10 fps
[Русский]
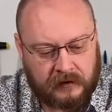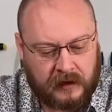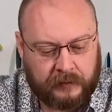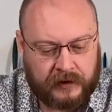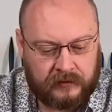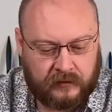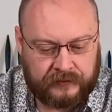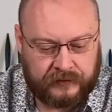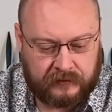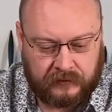Компания
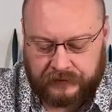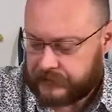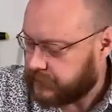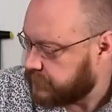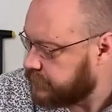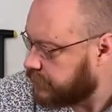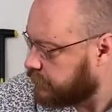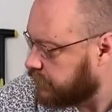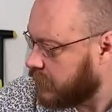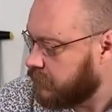Уфнер
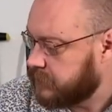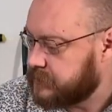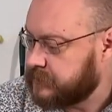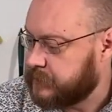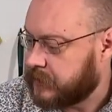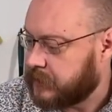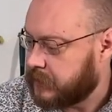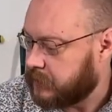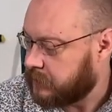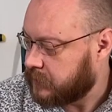зарекомендовала себя
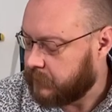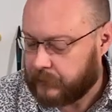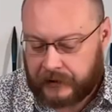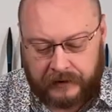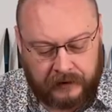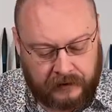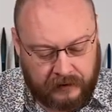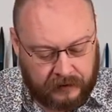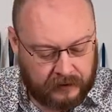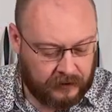как компания
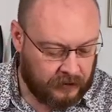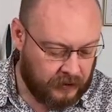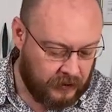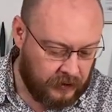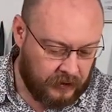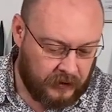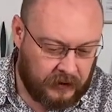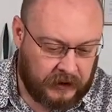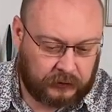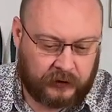
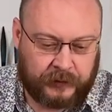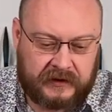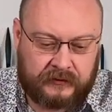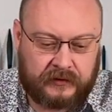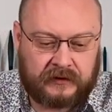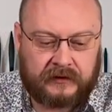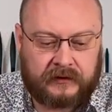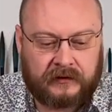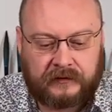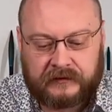который производит
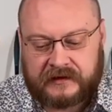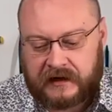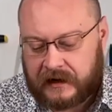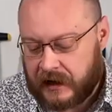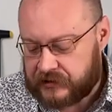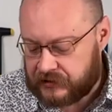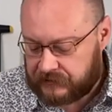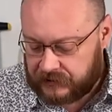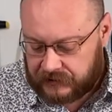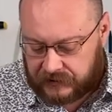э,
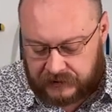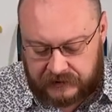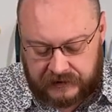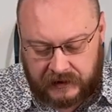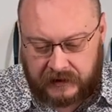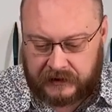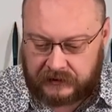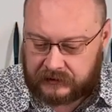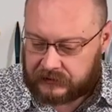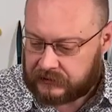высококачественные
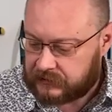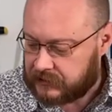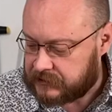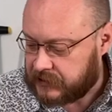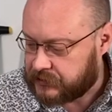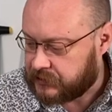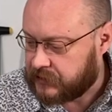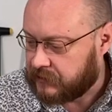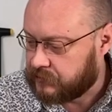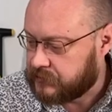изделия достаточно
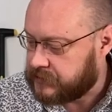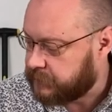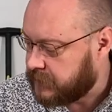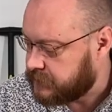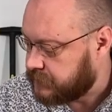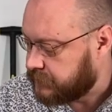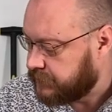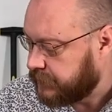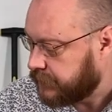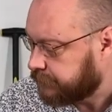давно, 17
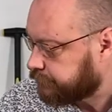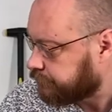века.